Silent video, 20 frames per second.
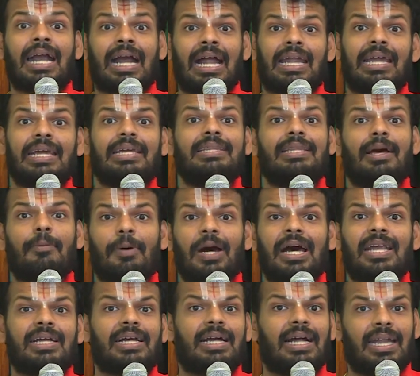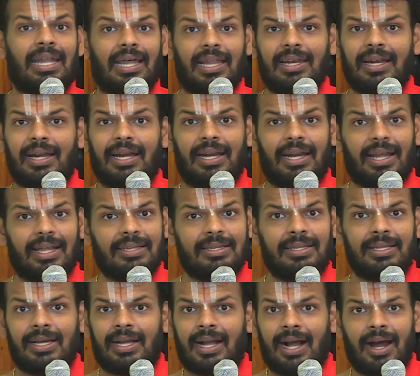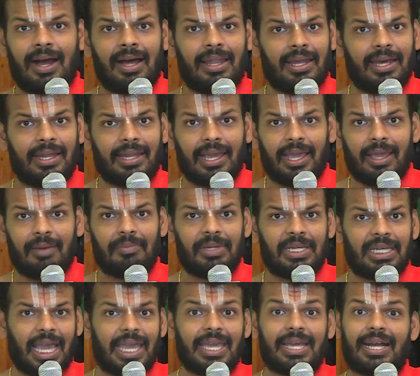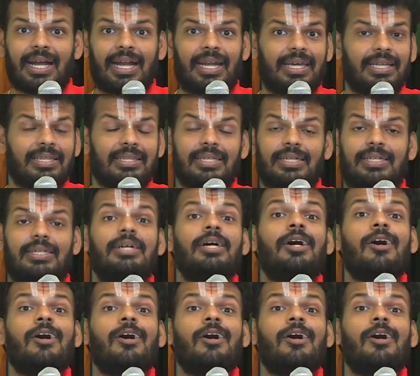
கடைந்த பார்க்கடல் கிடந்து கால நேமியை கடிந்து